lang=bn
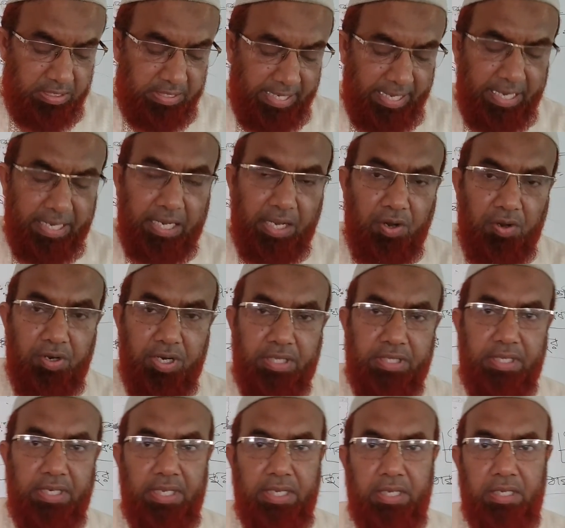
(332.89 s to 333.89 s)
যার কারণে
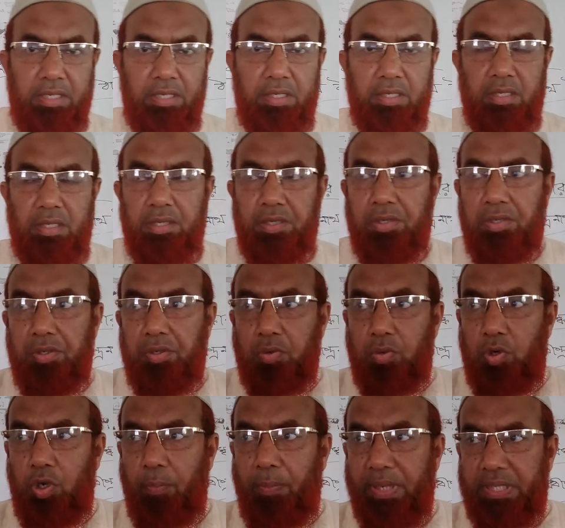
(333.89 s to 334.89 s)
তিনি
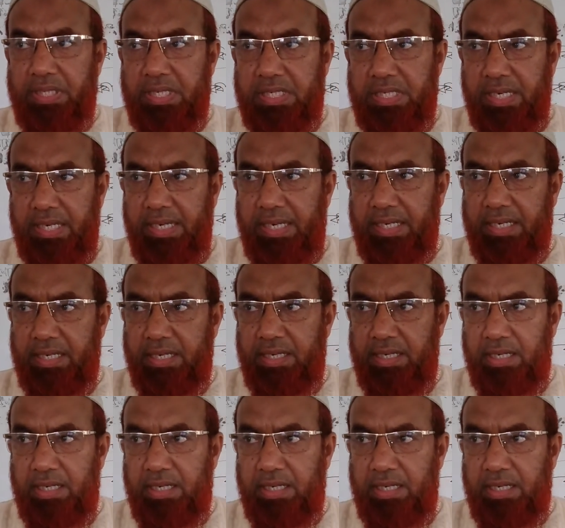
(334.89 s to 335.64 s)
কোনো প্রাতিষ্ঠানিক